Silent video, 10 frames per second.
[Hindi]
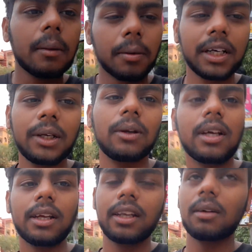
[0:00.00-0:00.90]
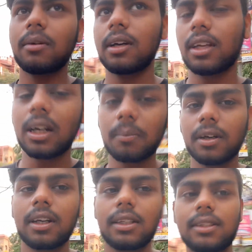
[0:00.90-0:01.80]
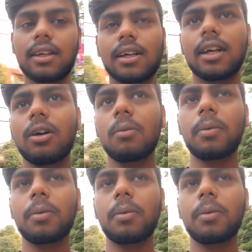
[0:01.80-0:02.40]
पर्टिकुलर एरिया में है यहाँ पे हर किसी के घर है और